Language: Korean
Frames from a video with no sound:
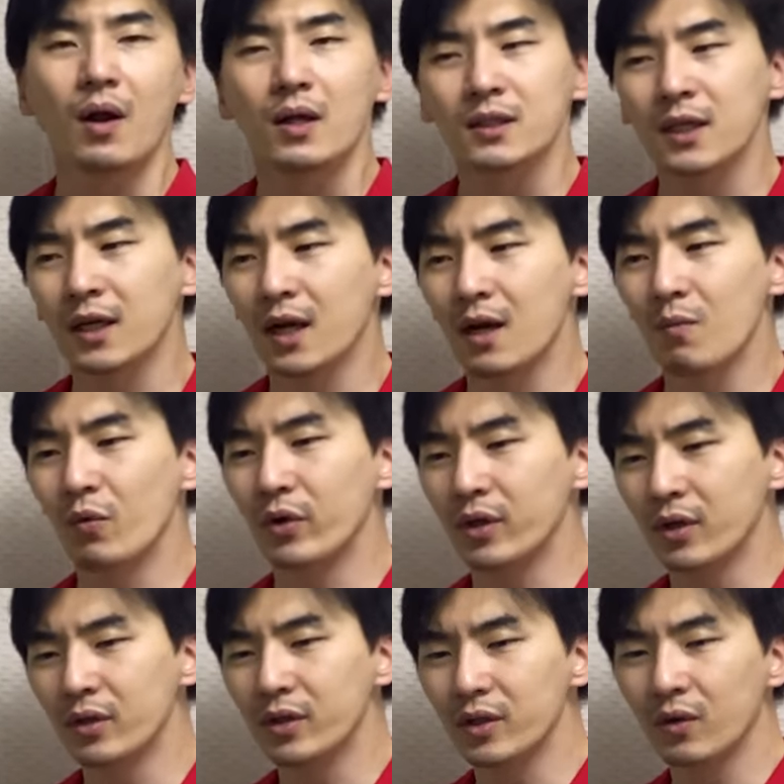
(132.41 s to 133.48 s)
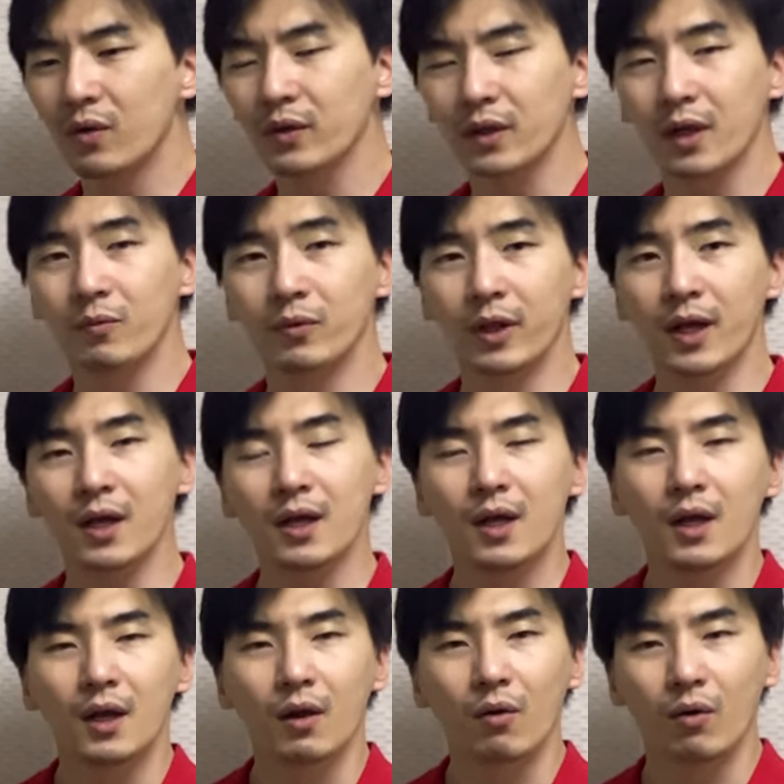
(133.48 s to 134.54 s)
제가 뭐 이런 것 때문에
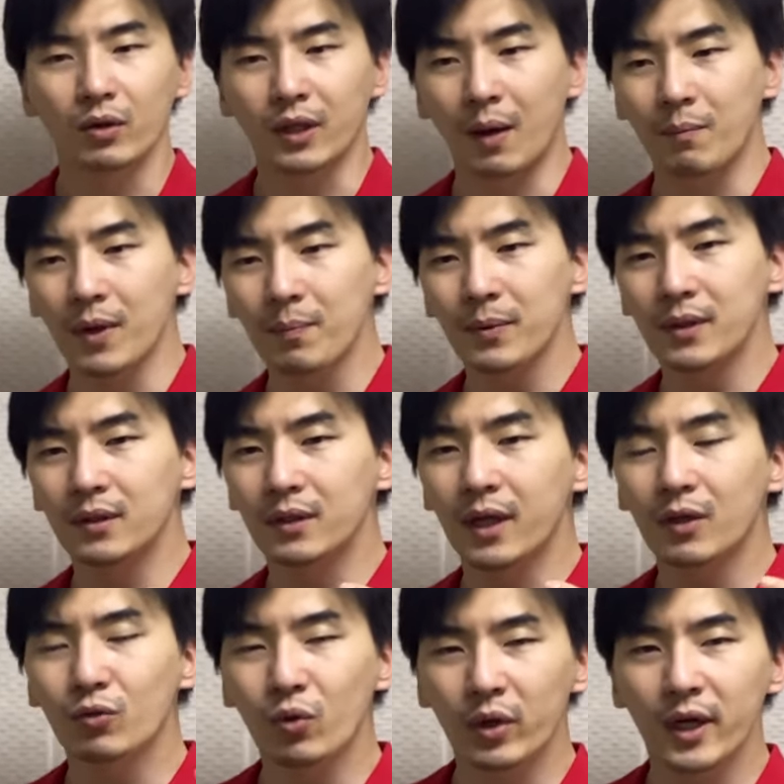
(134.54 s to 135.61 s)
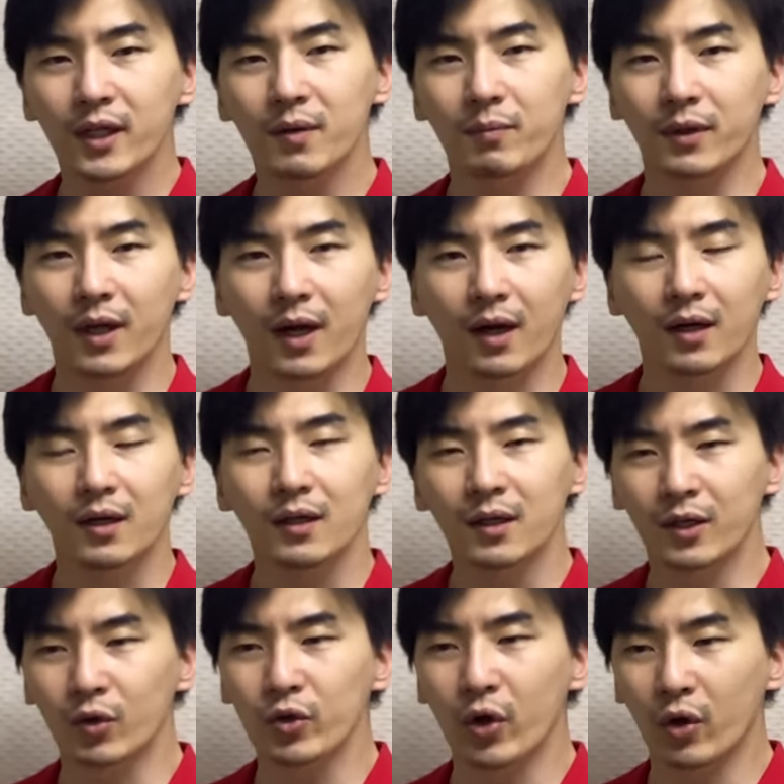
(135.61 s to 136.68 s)
담배 피는 행동을 해야 됩니다.
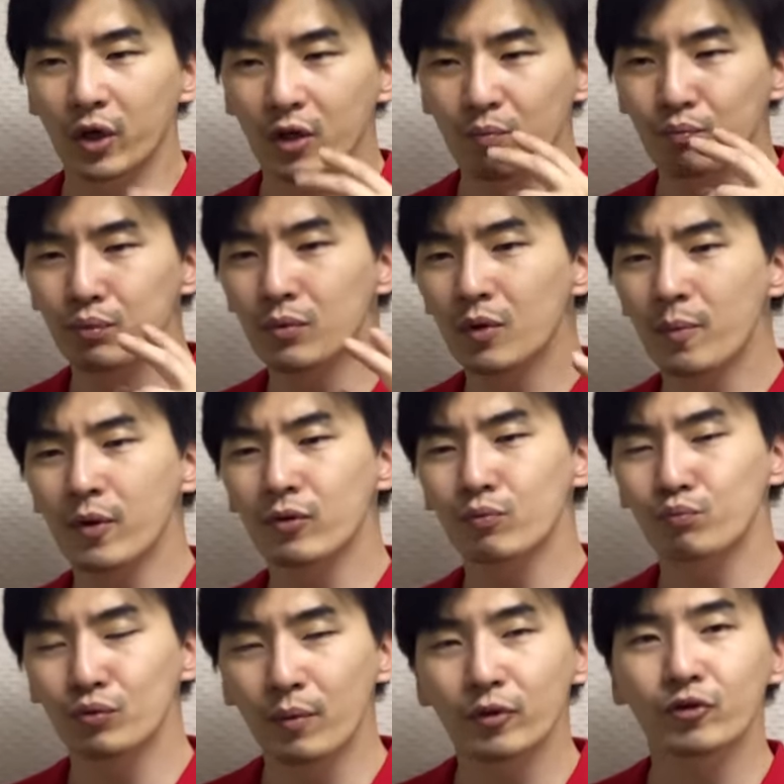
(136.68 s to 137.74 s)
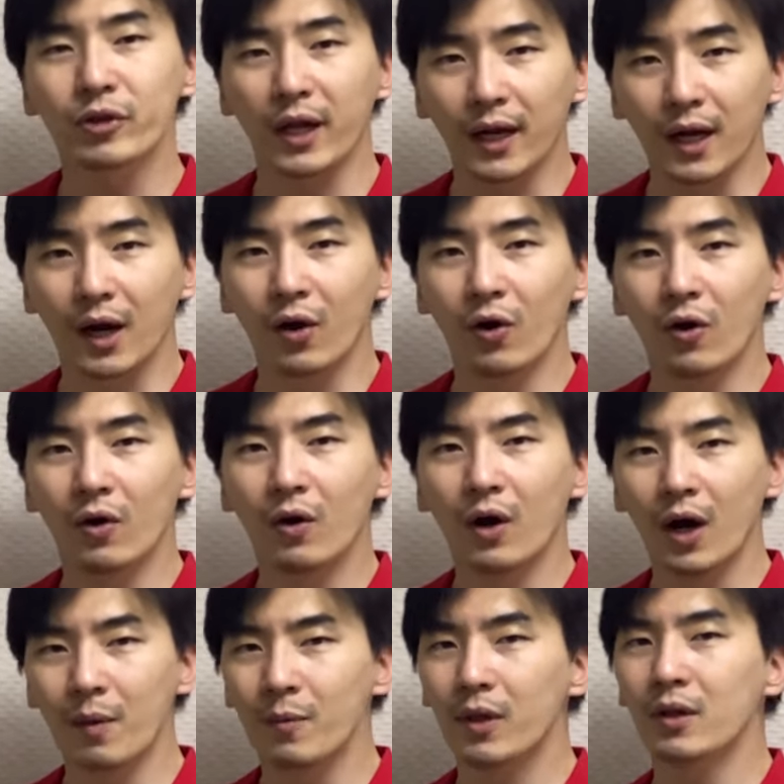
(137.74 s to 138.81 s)
그리고 연기를 뿜어도 될까요?
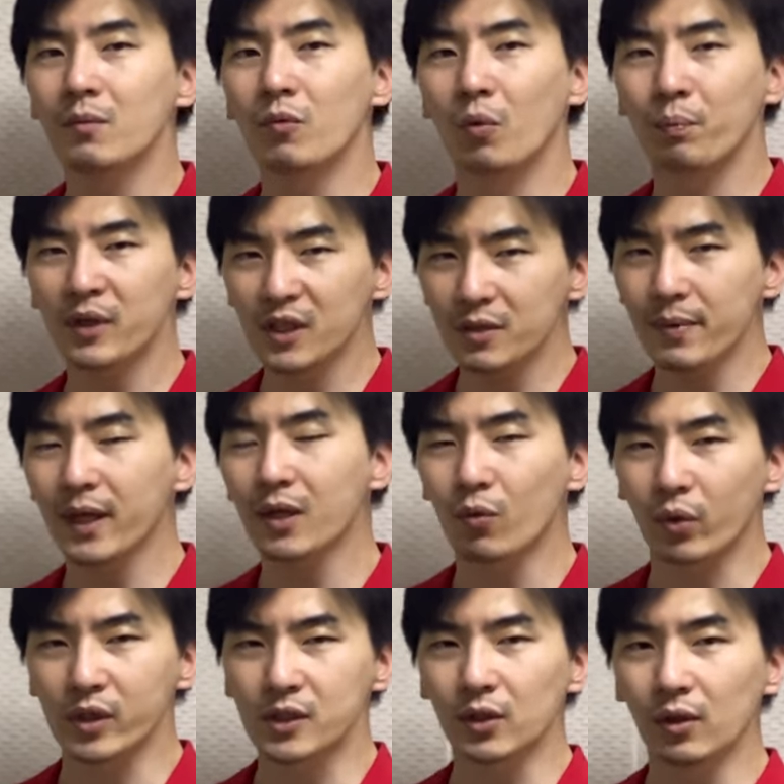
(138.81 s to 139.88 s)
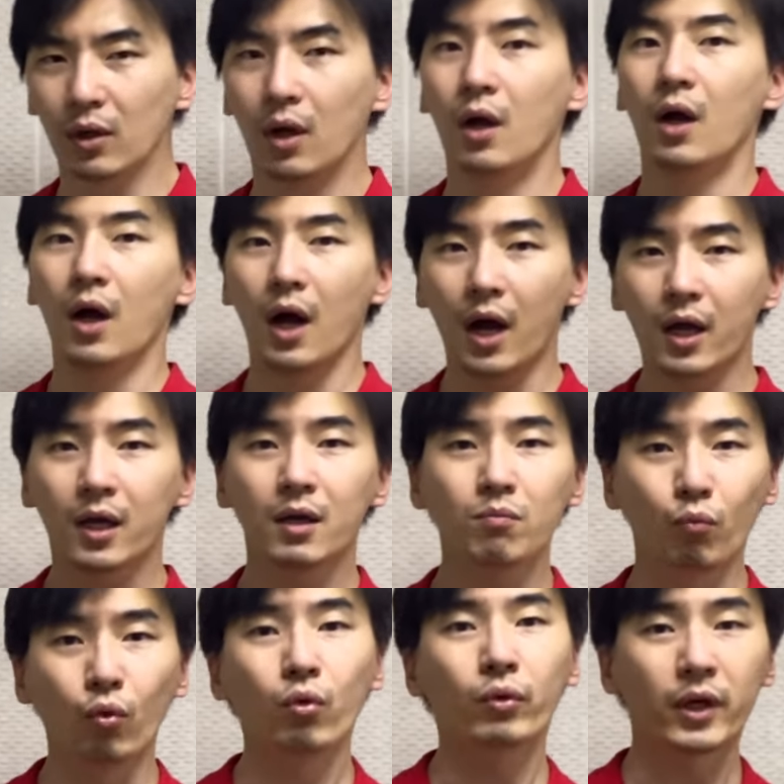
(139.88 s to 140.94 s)
하면은 뭐 피드백이 오겠죠. 아예
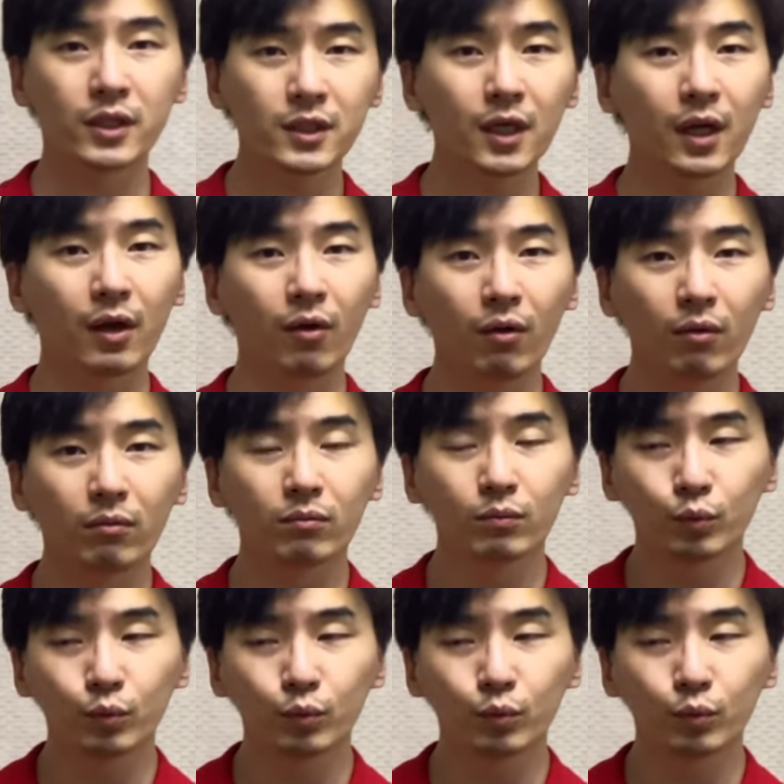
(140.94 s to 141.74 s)
뭐 괜찮아요.